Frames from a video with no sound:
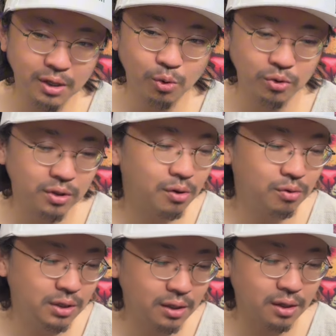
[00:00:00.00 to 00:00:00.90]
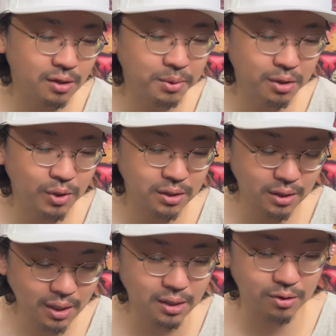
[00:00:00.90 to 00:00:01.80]
好んで、いやいや喋ってるわけじゃ
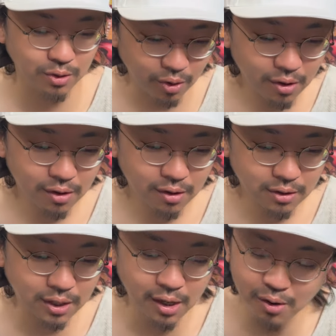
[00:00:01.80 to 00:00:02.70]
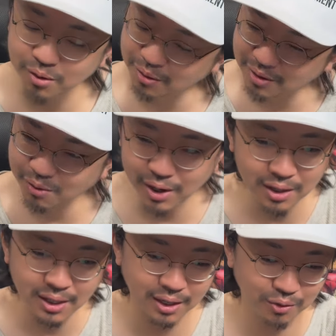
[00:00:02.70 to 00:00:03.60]
ないですよ。好き好んでわか
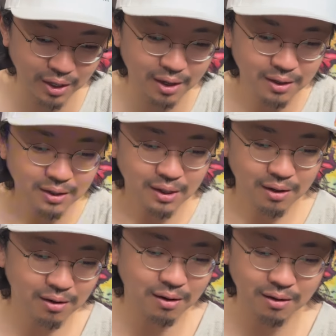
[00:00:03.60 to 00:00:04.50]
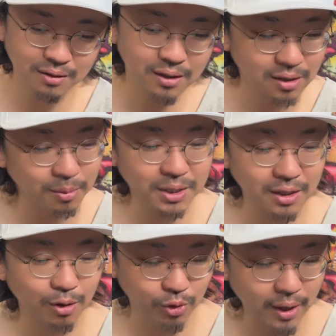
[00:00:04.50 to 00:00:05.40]
んないけどね。うん。なんで喋ってん
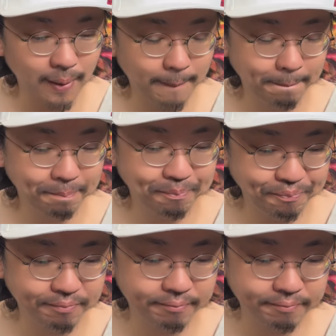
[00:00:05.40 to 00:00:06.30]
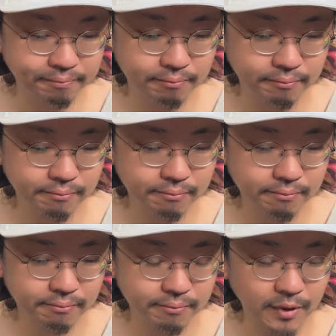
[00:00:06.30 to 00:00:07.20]
だろうね。うん。
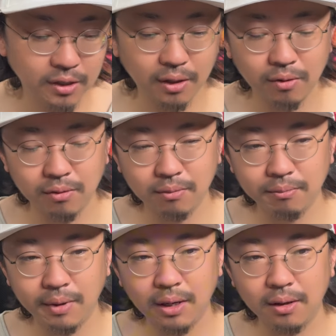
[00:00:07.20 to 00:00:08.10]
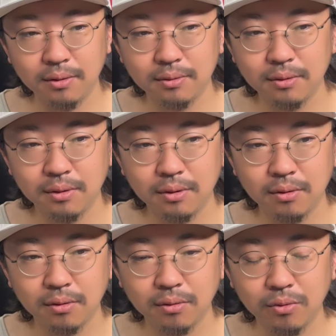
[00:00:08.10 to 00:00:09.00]
なんだろう。まあ、
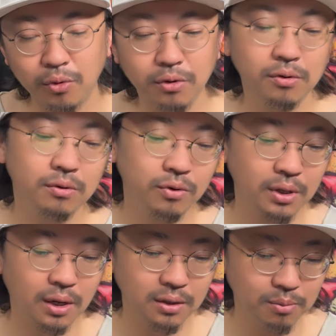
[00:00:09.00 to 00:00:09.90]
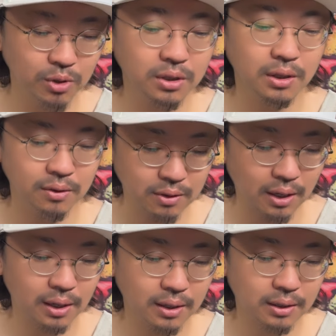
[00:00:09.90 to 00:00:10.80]
こういう時があってもいいじゃないです
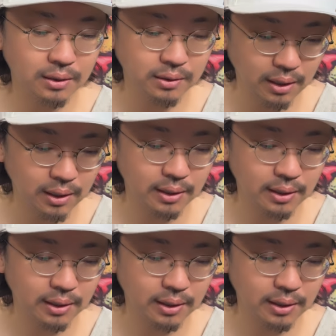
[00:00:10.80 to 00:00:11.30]
か。ね。